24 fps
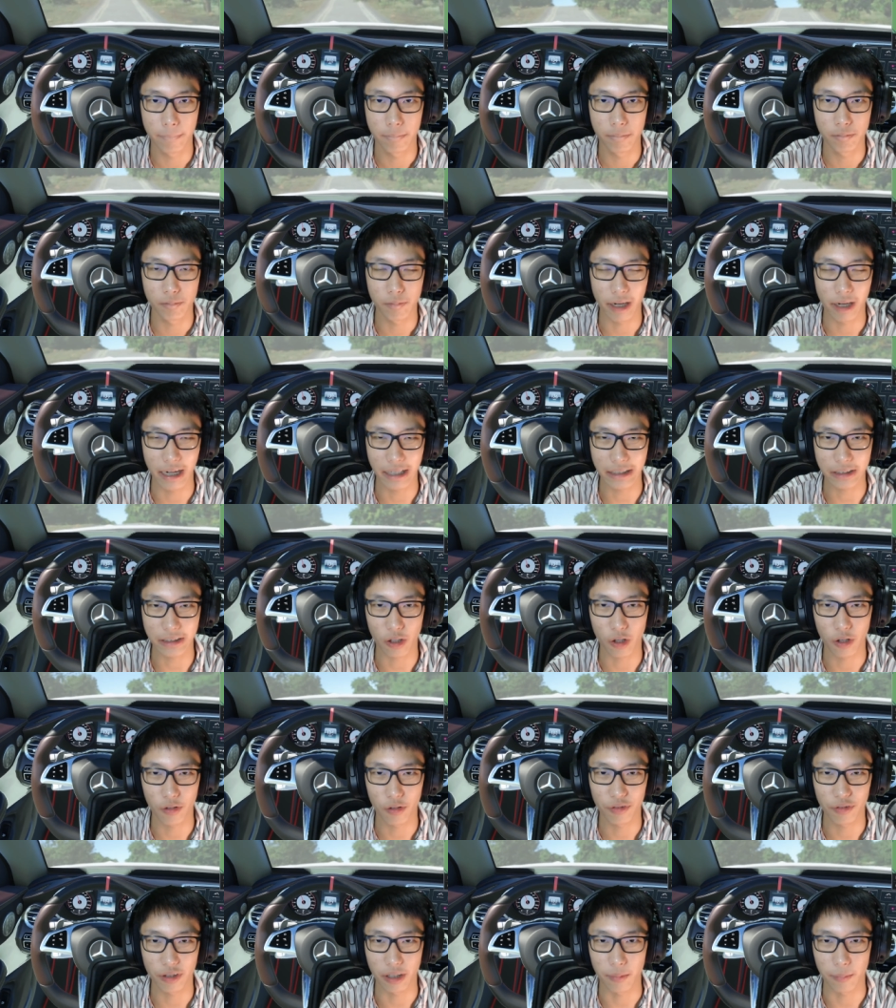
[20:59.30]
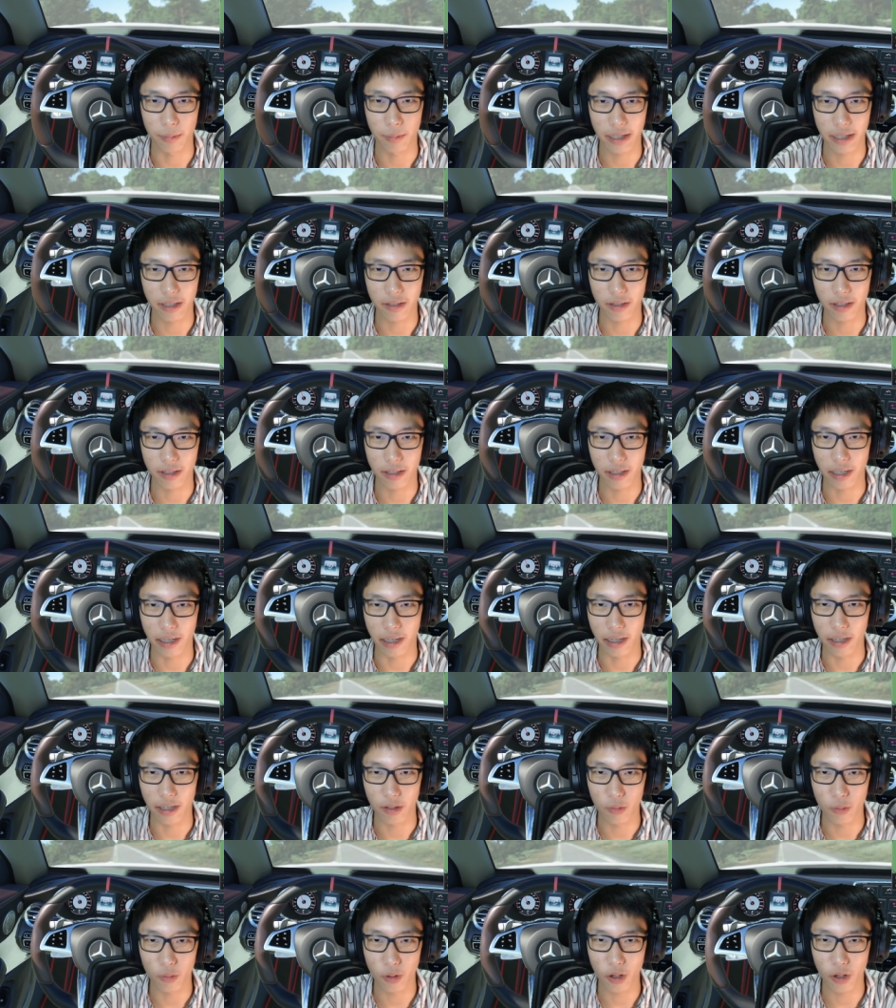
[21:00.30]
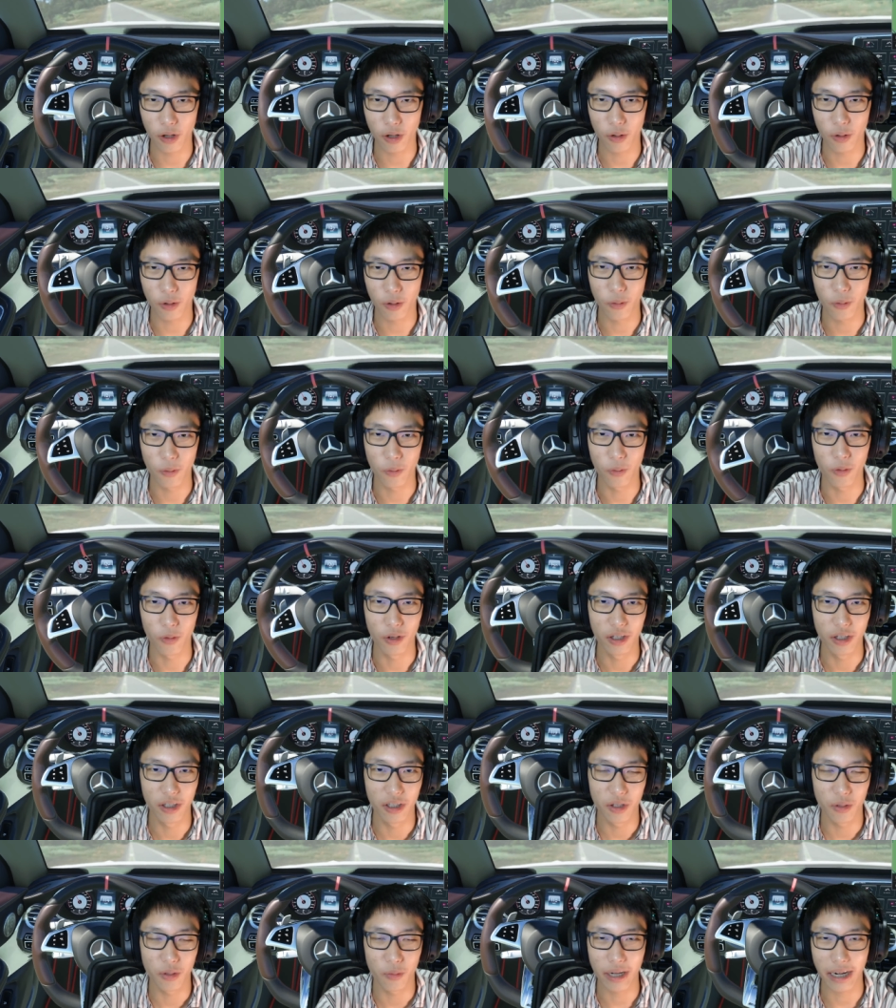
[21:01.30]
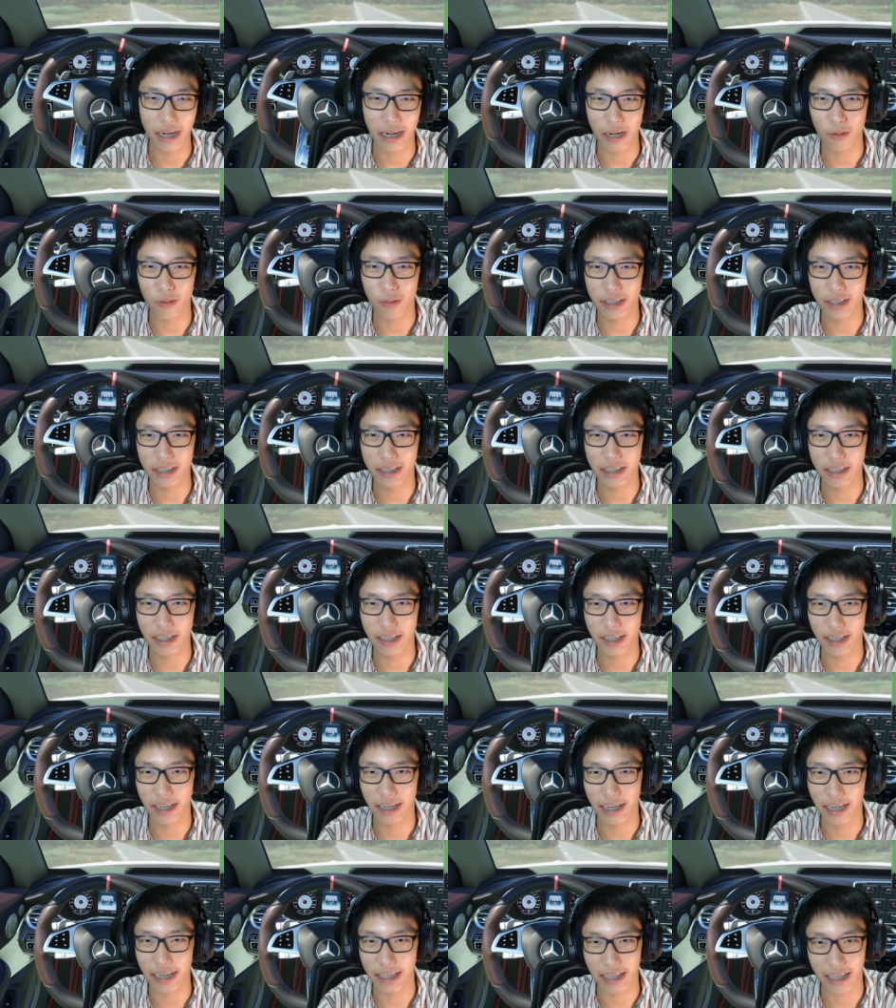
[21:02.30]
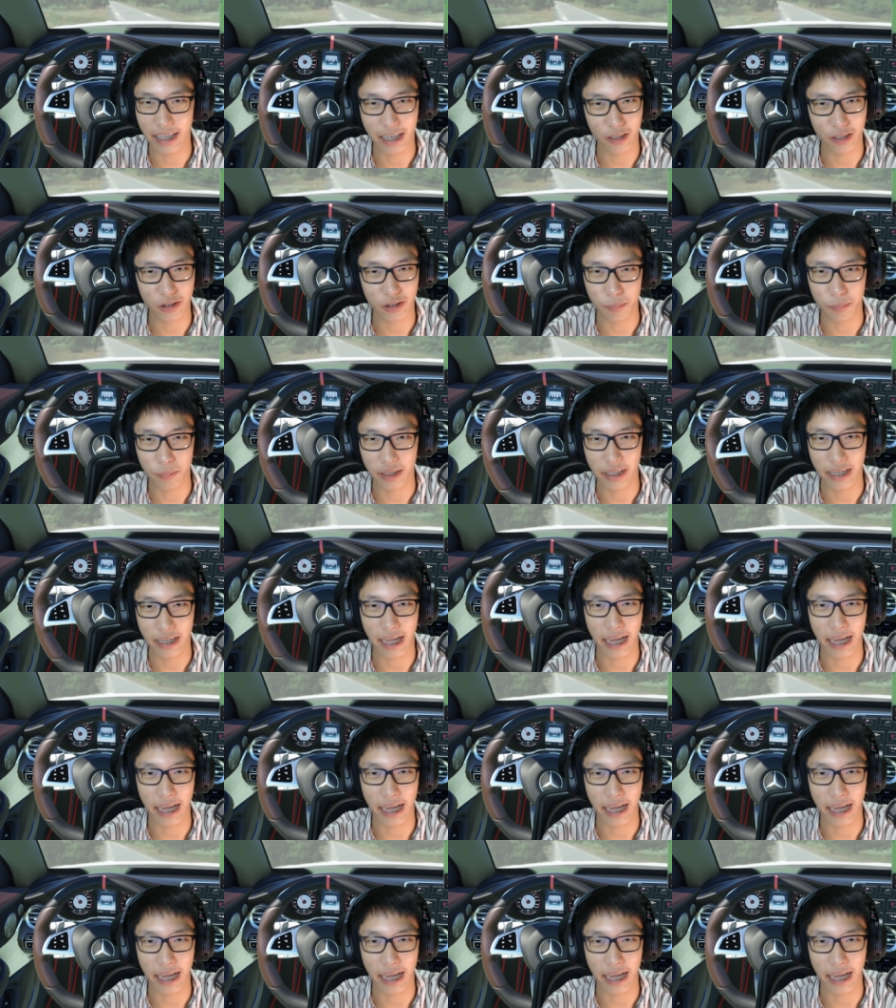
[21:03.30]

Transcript: มันน่าจะคอนเวิร์ตมาให้เราแล้วละโว้วเวลาเราขึ้นเนินอะไรเงี้ยเราจะบินได้